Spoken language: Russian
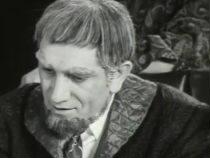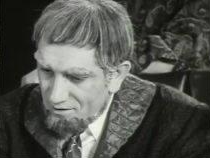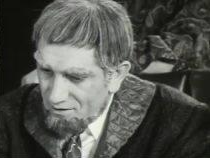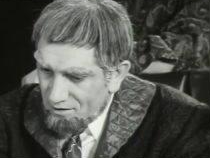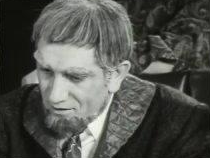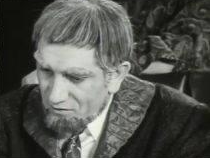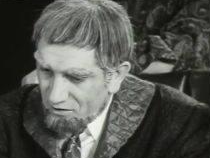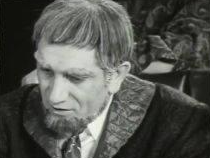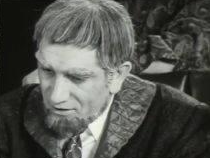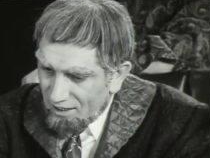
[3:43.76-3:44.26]

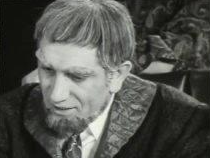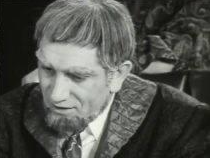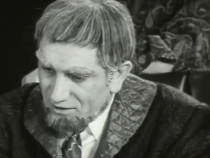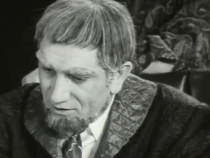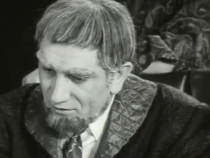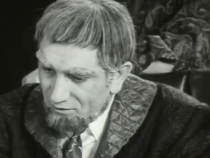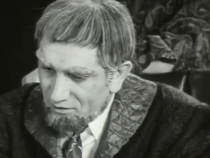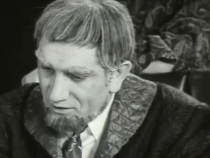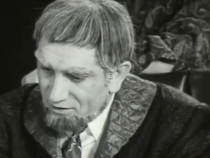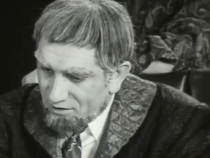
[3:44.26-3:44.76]
Ты
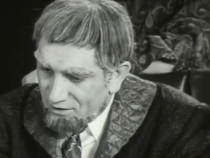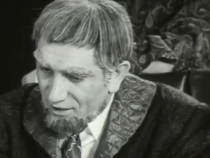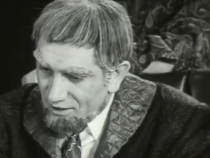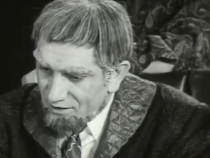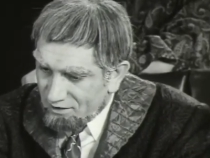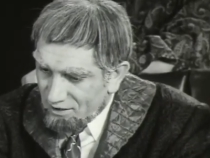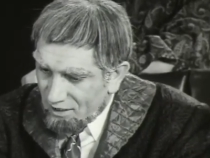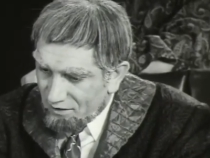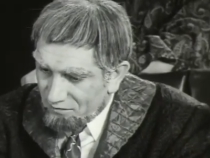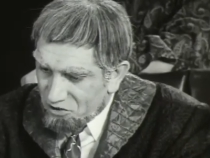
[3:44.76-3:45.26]
вытаскивал из
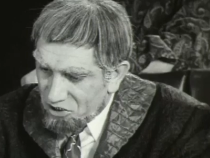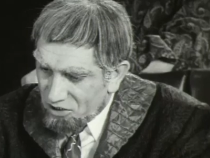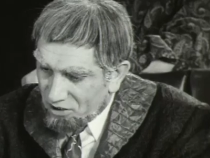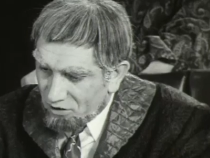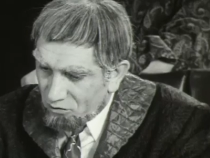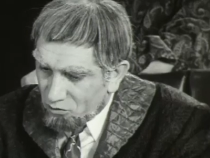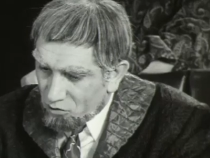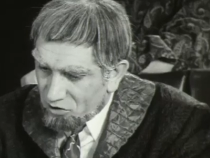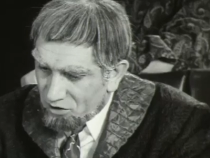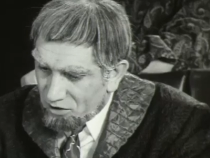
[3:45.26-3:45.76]
красавчика
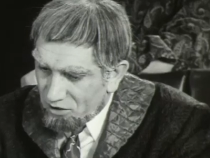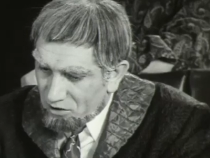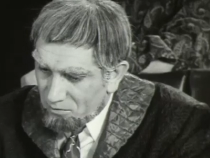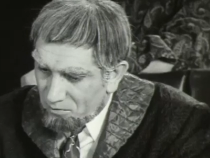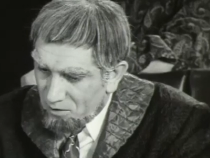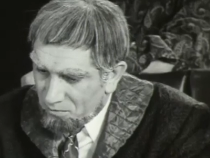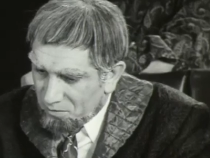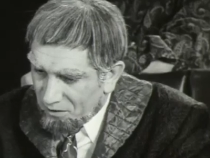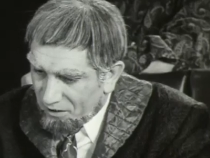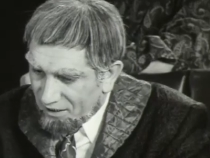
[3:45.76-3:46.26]
нужные
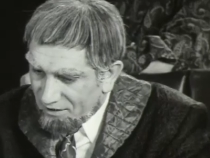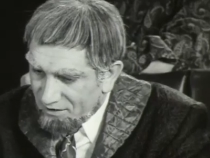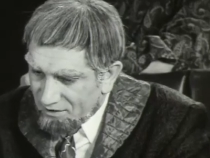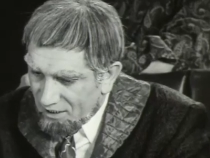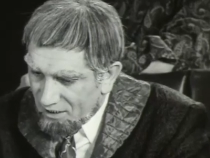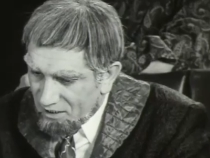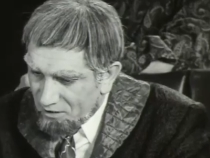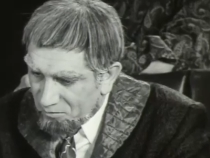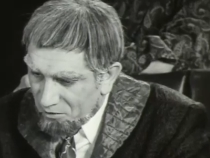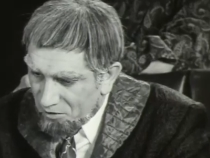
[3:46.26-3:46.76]
тебе
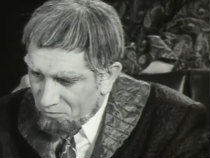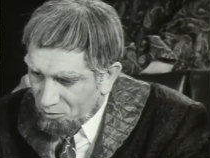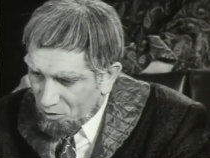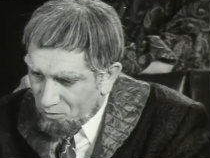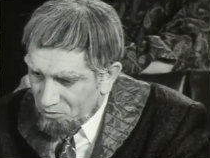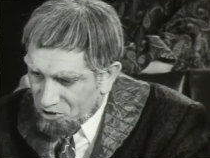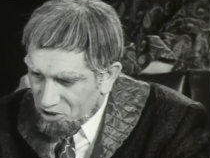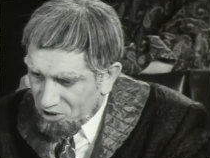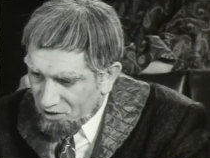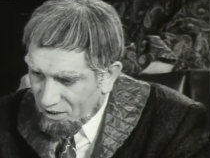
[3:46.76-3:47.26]
показания при
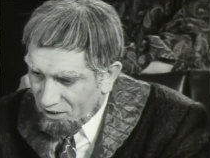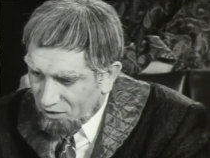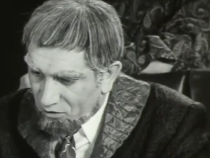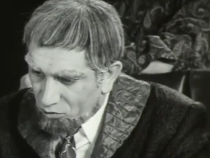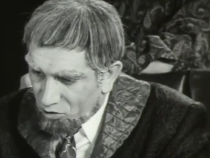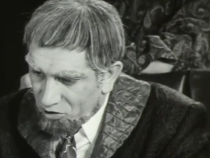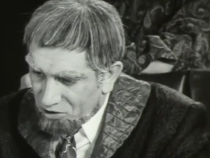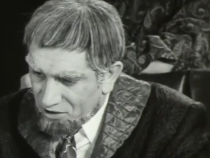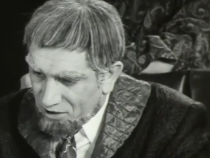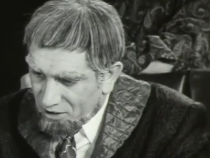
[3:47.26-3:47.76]
помощи
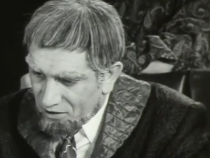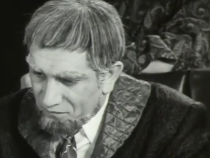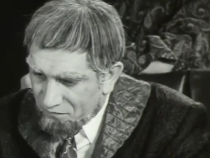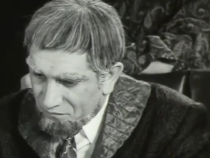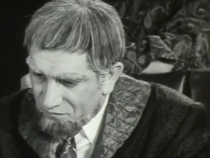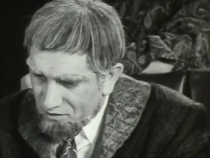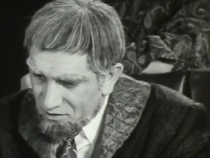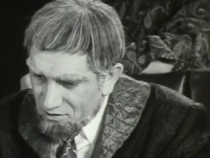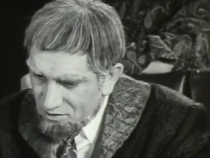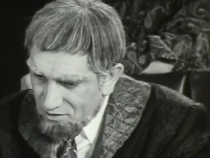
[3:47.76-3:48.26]
наркотиков.
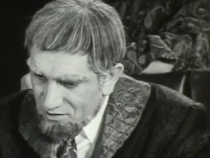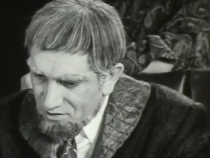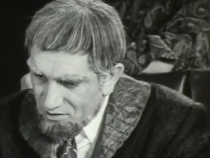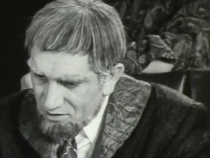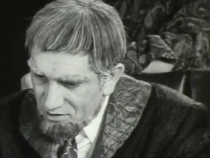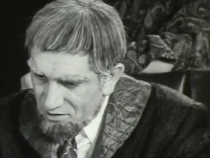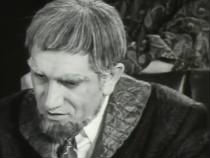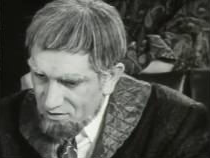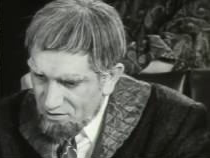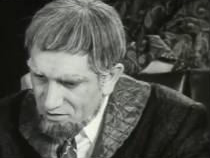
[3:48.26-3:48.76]

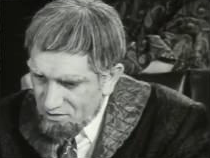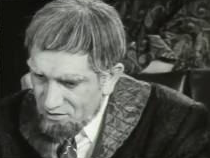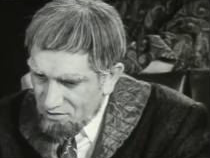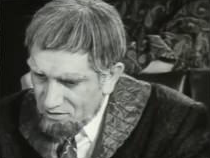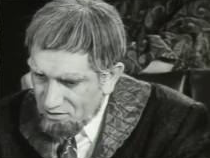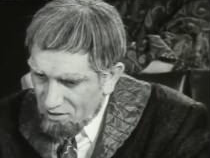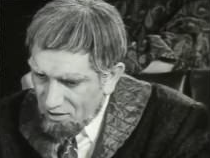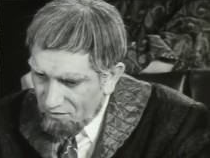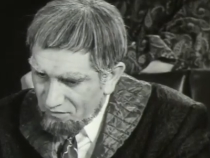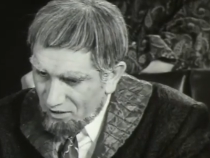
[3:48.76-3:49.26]

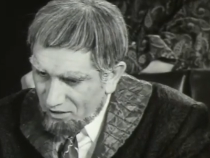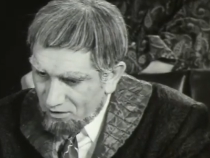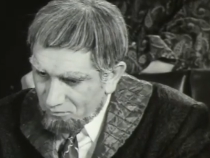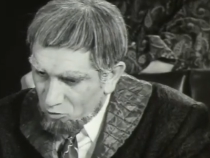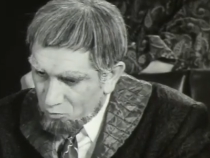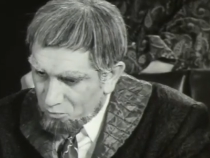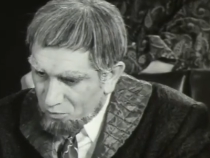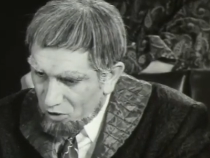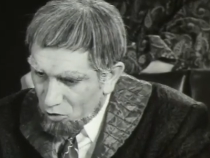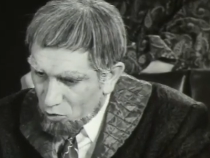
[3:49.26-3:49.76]
Давал
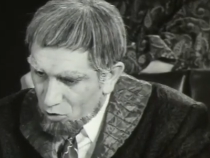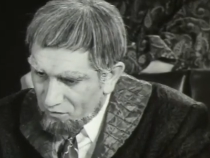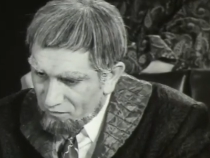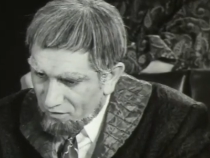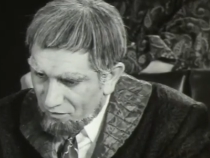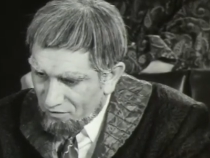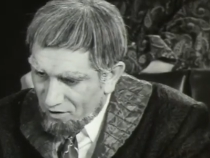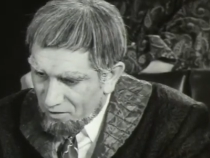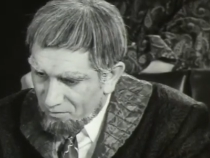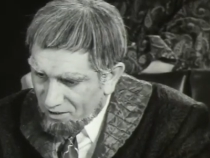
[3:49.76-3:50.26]
ему пилюли
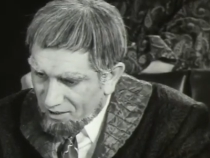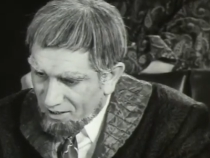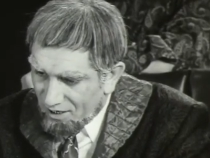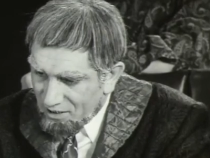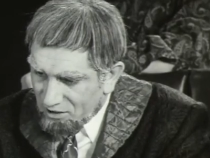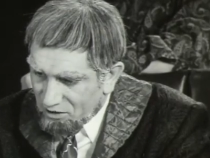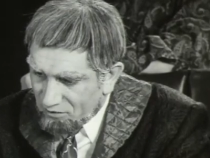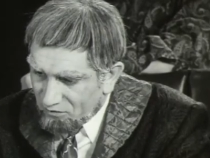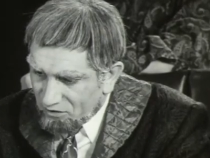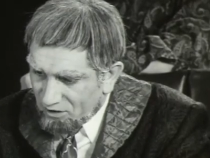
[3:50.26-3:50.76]
во время
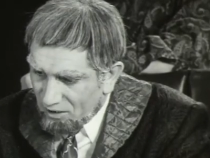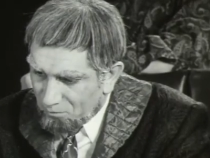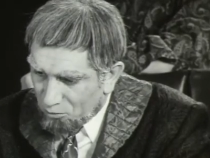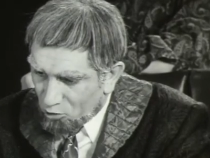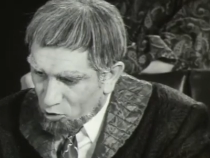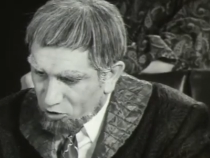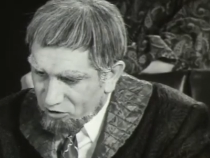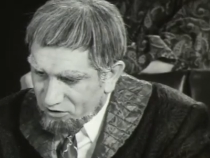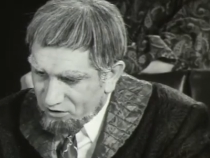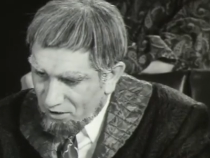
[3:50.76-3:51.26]
каждого
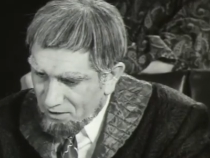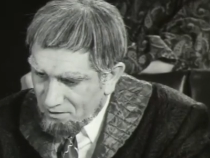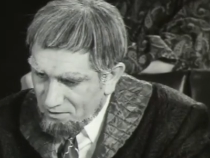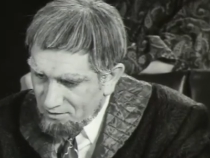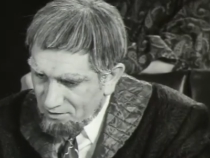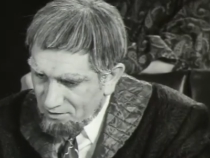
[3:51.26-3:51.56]
допроса.